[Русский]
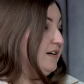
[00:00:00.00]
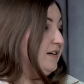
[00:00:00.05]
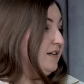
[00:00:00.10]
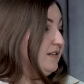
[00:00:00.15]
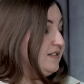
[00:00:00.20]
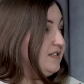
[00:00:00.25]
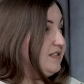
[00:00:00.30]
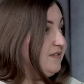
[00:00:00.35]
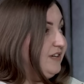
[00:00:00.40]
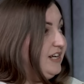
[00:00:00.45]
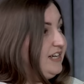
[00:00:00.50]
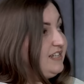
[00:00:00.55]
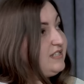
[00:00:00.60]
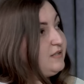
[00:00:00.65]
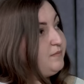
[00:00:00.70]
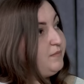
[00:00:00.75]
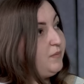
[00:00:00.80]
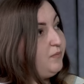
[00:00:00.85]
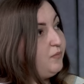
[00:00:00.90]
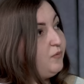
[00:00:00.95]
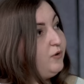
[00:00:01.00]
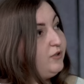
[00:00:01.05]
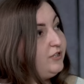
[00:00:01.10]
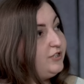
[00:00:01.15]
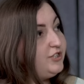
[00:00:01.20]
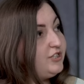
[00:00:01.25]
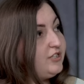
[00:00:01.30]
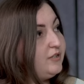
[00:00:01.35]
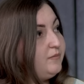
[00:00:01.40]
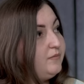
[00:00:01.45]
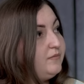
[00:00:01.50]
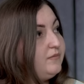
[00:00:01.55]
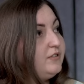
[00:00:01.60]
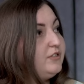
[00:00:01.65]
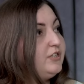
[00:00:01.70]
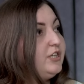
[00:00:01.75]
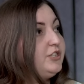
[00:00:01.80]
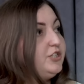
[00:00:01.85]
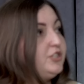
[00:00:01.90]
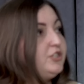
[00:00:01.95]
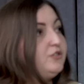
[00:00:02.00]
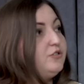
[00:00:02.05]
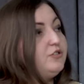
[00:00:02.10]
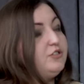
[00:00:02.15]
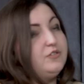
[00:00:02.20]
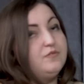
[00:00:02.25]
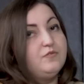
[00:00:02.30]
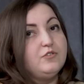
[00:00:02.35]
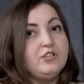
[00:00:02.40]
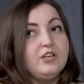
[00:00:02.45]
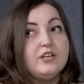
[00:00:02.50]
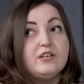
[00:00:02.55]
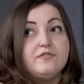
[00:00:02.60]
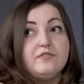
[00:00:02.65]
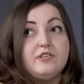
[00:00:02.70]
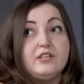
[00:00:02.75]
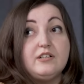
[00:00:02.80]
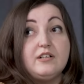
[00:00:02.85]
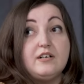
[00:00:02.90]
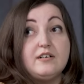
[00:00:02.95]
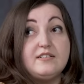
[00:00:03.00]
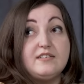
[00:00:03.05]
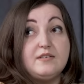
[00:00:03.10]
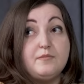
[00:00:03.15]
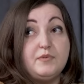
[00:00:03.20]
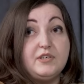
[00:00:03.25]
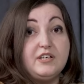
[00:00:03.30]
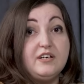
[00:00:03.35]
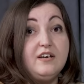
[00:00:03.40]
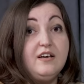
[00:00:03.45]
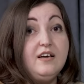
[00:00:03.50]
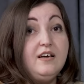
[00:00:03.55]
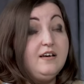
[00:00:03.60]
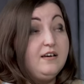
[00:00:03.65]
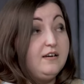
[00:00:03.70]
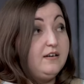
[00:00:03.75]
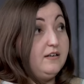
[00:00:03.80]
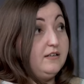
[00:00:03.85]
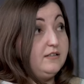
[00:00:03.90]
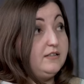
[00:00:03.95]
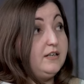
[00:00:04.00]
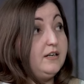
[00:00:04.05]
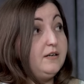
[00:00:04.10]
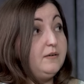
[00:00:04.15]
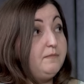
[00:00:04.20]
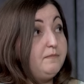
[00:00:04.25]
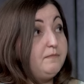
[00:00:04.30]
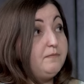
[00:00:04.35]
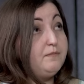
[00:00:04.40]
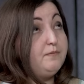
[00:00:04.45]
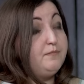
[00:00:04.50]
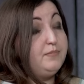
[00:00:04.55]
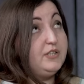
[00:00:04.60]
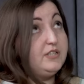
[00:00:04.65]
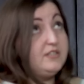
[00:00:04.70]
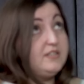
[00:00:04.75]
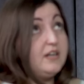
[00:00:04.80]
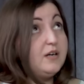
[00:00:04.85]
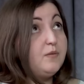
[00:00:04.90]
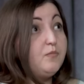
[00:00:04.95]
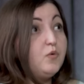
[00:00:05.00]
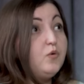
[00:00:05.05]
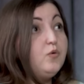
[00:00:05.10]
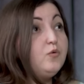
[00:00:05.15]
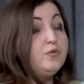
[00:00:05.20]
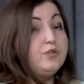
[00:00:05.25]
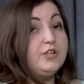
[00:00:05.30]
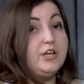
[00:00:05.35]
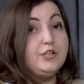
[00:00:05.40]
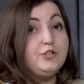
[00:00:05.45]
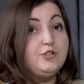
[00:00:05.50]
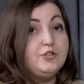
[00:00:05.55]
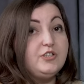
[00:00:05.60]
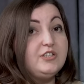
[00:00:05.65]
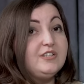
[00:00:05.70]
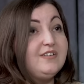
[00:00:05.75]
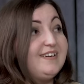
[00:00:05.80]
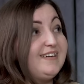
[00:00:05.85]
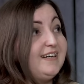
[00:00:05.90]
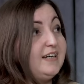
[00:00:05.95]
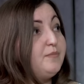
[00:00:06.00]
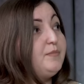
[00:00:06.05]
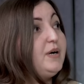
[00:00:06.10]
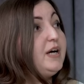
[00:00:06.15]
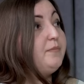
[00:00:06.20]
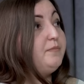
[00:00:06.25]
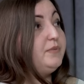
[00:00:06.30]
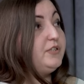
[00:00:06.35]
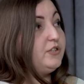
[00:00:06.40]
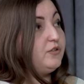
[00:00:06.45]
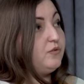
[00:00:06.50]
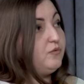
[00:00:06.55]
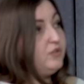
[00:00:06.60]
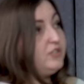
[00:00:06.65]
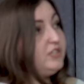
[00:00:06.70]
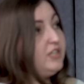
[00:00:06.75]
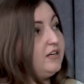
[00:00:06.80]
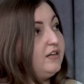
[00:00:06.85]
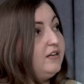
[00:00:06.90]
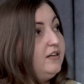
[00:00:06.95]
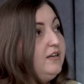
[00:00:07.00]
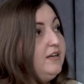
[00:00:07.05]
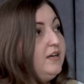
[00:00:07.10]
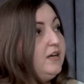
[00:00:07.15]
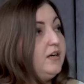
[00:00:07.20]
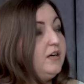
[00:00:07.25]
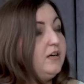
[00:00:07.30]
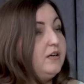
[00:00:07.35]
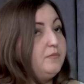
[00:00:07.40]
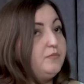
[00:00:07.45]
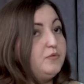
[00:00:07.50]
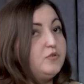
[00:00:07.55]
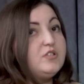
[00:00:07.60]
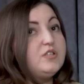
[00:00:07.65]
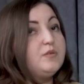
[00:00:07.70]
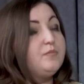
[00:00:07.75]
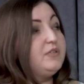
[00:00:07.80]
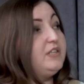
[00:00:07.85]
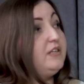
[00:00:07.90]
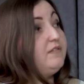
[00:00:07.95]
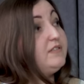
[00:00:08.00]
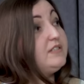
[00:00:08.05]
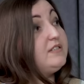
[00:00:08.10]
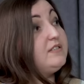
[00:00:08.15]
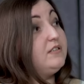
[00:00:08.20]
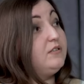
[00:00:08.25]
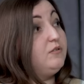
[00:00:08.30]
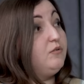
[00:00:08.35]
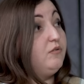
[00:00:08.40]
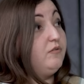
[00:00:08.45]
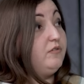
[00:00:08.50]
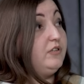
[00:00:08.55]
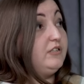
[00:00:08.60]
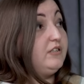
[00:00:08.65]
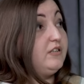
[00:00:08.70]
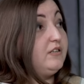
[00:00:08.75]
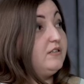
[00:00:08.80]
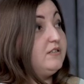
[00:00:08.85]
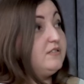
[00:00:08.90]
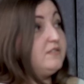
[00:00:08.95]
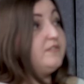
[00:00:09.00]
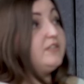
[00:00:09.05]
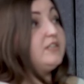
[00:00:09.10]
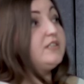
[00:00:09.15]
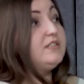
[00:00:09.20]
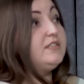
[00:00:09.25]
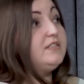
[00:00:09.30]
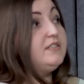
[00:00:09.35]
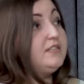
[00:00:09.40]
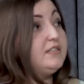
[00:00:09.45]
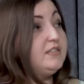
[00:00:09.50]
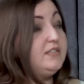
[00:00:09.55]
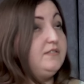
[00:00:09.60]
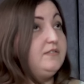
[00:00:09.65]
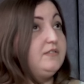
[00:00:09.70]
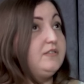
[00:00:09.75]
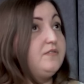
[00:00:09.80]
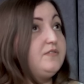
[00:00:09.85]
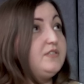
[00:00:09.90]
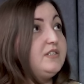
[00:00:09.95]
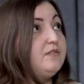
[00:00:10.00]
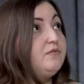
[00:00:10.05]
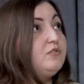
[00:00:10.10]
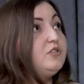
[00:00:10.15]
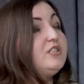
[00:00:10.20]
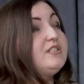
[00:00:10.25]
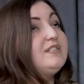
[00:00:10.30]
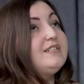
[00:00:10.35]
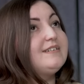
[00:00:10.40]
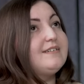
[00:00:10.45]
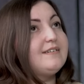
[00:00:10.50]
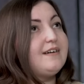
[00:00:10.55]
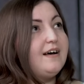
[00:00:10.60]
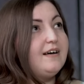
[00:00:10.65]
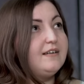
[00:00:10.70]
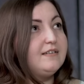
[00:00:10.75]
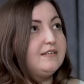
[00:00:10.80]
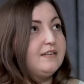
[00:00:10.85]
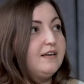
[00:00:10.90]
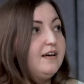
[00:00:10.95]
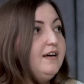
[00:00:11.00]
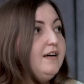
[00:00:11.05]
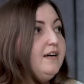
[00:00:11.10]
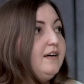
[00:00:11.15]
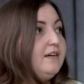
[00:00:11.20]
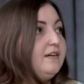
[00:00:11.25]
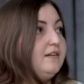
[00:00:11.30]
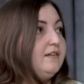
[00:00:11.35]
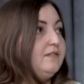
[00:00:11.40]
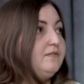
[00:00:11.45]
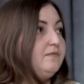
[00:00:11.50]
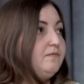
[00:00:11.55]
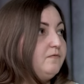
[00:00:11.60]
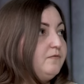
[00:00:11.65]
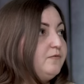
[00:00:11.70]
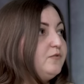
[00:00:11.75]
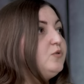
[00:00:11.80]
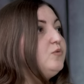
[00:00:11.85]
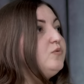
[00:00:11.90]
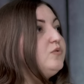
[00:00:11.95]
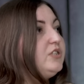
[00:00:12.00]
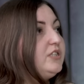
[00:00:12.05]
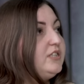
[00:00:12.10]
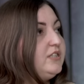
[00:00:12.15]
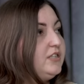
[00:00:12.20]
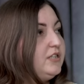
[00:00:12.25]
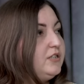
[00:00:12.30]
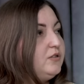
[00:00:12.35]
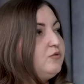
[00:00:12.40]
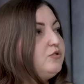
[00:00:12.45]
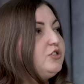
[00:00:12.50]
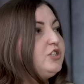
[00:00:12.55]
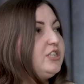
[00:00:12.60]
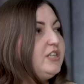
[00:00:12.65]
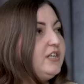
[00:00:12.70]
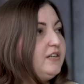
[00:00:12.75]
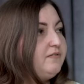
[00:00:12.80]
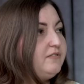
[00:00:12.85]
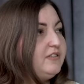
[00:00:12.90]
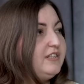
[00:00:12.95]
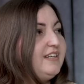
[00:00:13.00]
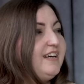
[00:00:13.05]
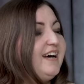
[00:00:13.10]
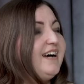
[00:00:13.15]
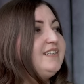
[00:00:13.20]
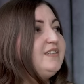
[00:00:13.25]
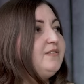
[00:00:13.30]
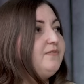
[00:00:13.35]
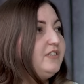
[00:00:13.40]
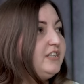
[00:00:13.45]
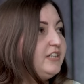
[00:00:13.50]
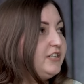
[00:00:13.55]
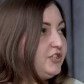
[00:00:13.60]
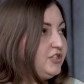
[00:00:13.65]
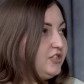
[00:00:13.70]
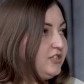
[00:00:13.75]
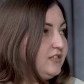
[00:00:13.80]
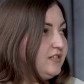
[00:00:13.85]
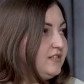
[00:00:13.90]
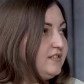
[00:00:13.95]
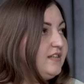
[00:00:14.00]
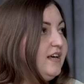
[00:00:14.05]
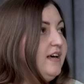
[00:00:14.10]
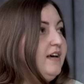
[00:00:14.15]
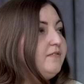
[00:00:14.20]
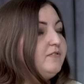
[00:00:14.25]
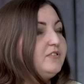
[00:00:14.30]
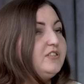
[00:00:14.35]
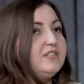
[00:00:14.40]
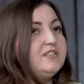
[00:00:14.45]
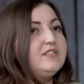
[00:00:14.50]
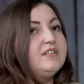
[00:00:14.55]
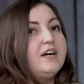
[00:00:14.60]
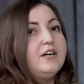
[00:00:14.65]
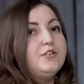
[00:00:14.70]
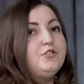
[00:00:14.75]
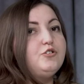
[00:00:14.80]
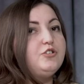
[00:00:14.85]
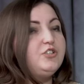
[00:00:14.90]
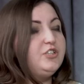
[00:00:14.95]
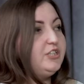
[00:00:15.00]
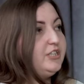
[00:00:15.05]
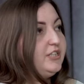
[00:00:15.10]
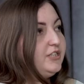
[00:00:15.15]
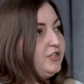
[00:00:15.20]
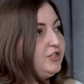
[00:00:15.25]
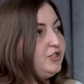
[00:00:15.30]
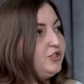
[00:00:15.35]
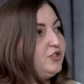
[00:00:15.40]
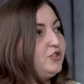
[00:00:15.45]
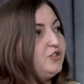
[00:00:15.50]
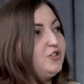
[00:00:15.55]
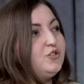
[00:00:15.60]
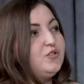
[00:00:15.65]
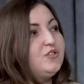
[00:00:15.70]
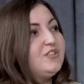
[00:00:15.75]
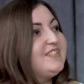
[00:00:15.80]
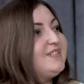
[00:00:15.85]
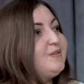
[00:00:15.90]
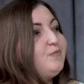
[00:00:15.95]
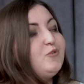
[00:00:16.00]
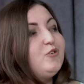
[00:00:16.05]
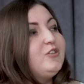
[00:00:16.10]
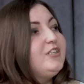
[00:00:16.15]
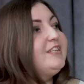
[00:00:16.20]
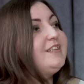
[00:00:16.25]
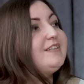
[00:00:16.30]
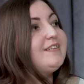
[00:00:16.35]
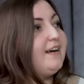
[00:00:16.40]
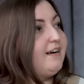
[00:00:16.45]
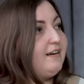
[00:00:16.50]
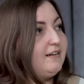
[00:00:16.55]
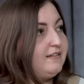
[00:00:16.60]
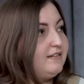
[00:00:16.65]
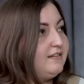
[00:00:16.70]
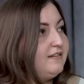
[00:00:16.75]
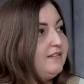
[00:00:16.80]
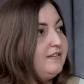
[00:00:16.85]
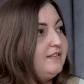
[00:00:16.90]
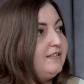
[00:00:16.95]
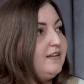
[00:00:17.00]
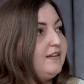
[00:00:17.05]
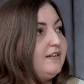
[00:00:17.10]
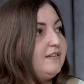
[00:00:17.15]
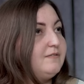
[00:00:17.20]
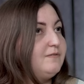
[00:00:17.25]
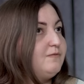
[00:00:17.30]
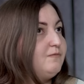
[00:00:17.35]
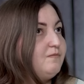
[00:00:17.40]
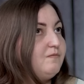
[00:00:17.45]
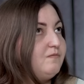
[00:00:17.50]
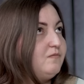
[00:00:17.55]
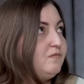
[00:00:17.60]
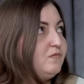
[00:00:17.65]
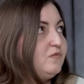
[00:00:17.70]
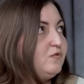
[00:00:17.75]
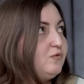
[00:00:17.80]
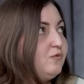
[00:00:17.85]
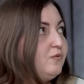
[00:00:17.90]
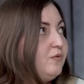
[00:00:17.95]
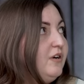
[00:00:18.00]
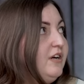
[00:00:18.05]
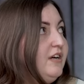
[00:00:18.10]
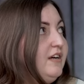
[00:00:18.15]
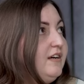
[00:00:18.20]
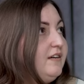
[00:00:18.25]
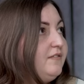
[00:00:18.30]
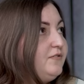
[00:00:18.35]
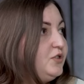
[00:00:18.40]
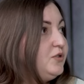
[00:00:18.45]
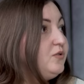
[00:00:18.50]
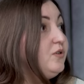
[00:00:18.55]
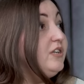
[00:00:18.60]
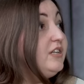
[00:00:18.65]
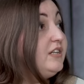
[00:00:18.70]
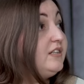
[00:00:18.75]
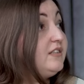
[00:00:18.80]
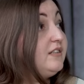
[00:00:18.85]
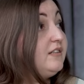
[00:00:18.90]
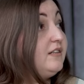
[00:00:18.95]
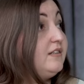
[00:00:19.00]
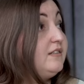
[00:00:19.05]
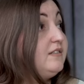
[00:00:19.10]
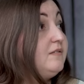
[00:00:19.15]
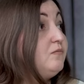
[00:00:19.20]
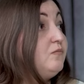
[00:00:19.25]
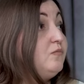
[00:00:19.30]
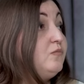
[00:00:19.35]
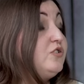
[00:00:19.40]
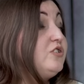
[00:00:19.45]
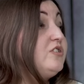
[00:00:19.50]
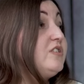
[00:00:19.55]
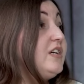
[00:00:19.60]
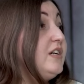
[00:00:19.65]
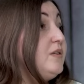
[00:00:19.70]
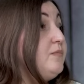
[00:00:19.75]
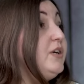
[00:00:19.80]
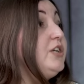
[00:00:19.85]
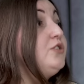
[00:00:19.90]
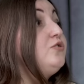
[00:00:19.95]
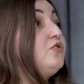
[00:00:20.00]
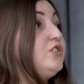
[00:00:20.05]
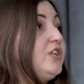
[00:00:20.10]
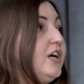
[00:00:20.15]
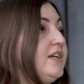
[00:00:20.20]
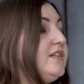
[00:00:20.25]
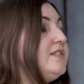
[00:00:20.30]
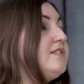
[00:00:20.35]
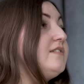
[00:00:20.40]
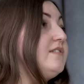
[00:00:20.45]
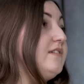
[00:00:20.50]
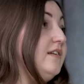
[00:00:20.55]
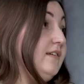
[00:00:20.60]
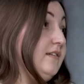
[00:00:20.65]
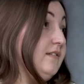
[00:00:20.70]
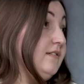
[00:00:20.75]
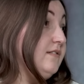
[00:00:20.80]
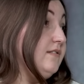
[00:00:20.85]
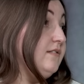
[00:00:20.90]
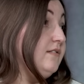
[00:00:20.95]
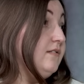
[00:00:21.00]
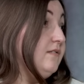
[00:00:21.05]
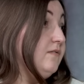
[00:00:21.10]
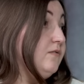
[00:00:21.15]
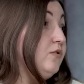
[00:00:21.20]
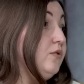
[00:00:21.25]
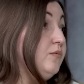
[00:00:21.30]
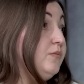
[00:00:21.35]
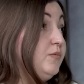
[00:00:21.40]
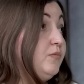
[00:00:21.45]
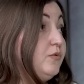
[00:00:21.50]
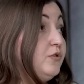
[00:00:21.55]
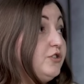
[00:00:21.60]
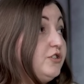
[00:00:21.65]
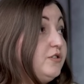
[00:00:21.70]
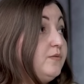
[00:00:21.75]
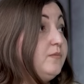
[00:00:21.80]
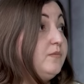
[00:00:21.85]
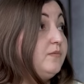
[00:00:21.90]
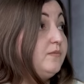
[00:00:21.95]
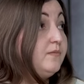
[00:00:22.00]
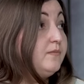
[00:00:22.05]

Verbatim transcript: э, расставляется по полочкам. И mm даже то, что вот я говорила о себе, э, я придя к Богу, я ощутила, как моя природа э, просто была восстановлена, сверхъестественно. Все вот эти раны э, внутренние, душевные, отверженность, вот эти ощущения, что что-то со мной не так, я, ну, все это, можно сказать, моя душа исцелилась в Доме Божьем.